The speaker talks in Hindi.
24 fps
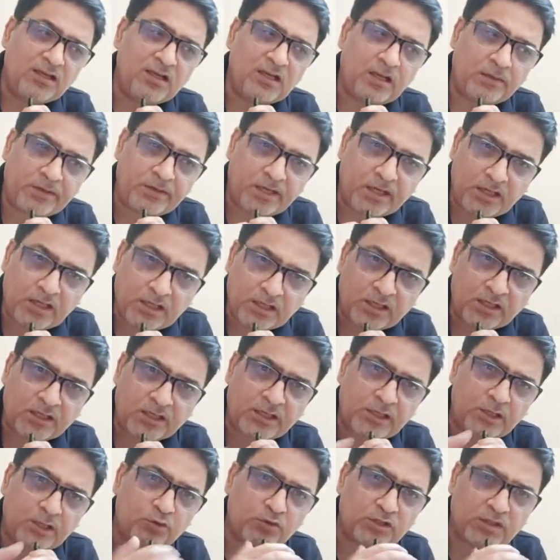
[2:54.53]
लैब के अलग अलग
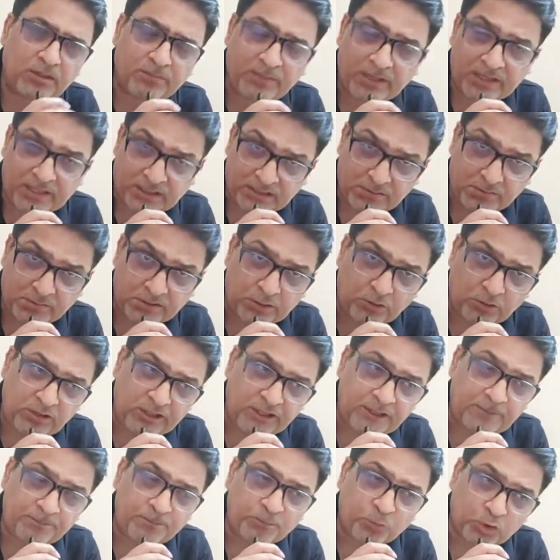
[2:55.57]
रेट होते हैं मैं कैसे बताऊं
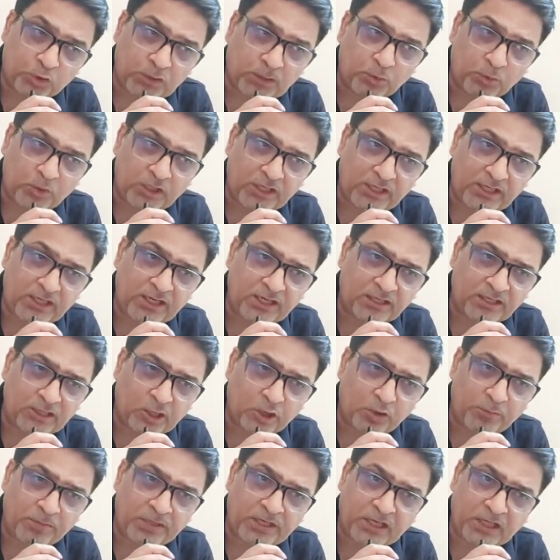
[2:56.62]
लेकिन मोटा मोटा एक ही
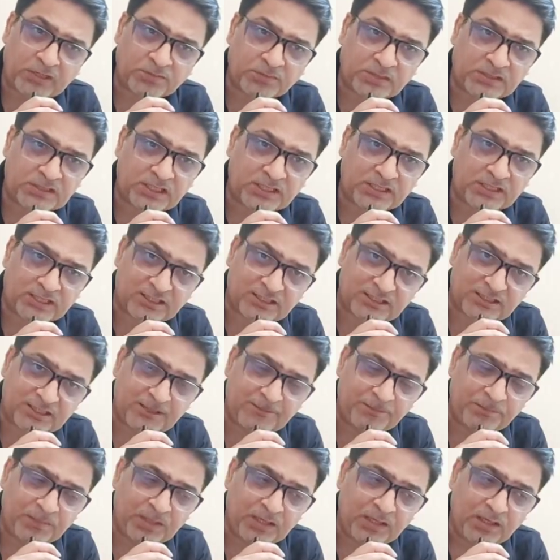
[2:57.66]
हज़ार रुपये के आसपास का टेस्ट है
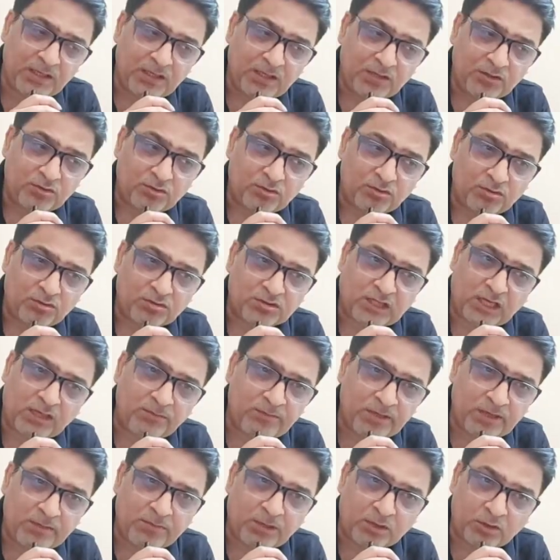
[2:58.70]
तो साल
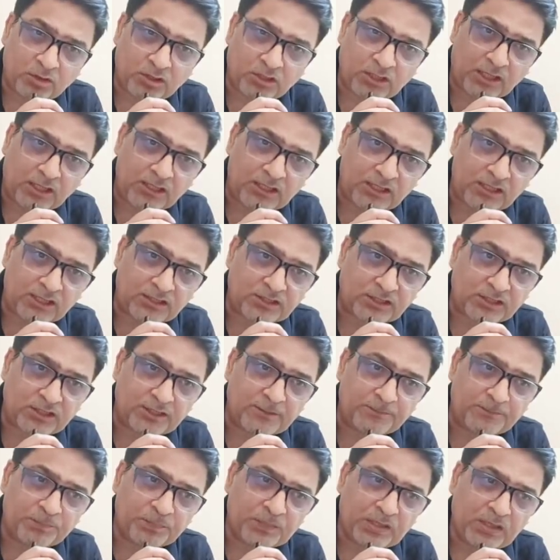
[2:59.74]
में एक बार तो करा लेना
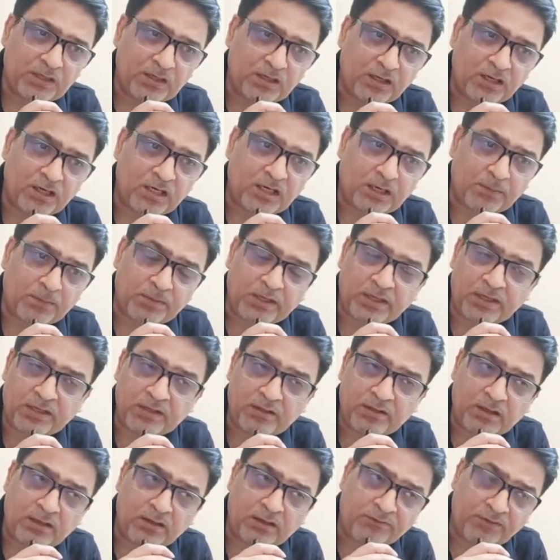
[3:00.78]
चाहिए अगर आपकी
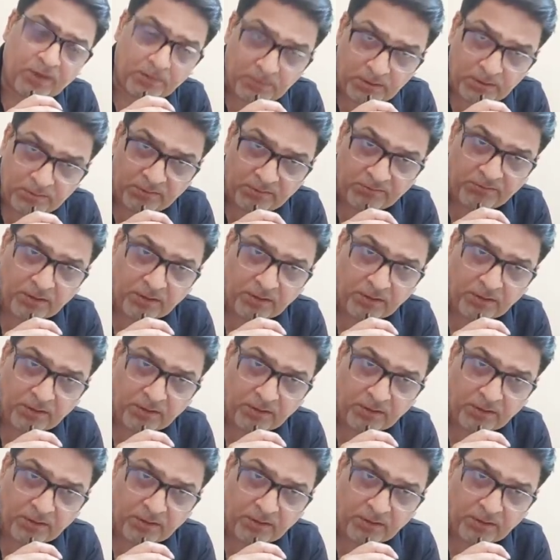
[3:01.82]
फैमिली में